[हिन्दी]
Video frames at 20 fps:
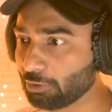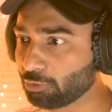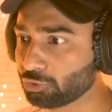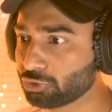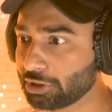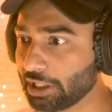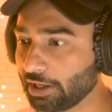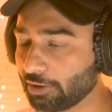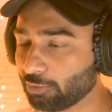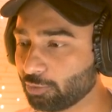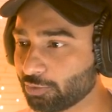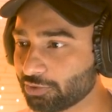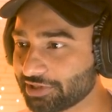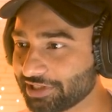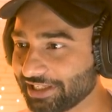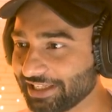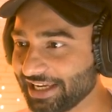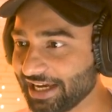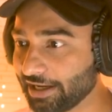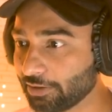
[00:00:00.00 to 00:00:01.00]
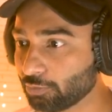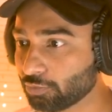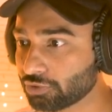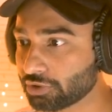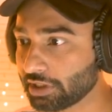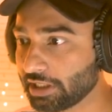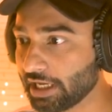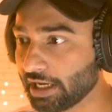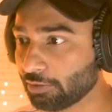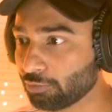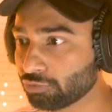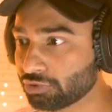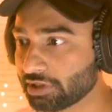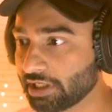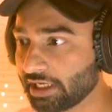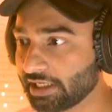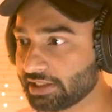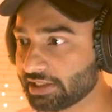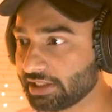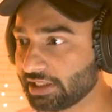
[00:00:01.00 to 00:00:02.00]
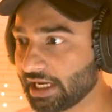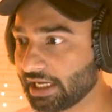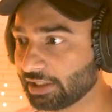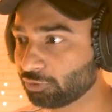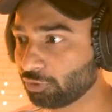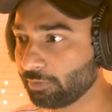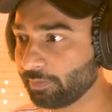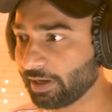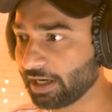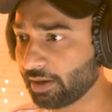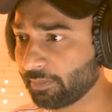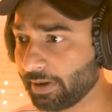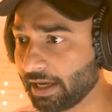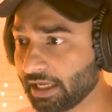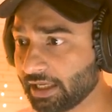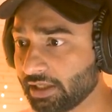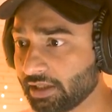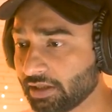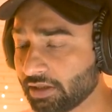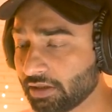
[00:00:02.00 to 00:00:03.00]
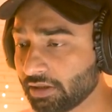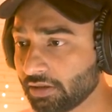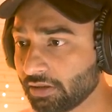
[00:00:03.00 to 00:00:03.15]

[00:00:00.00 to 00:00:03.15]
गया घुस गया घुस गया नीचे यहाँ तो नहीं पकड़ पाएगी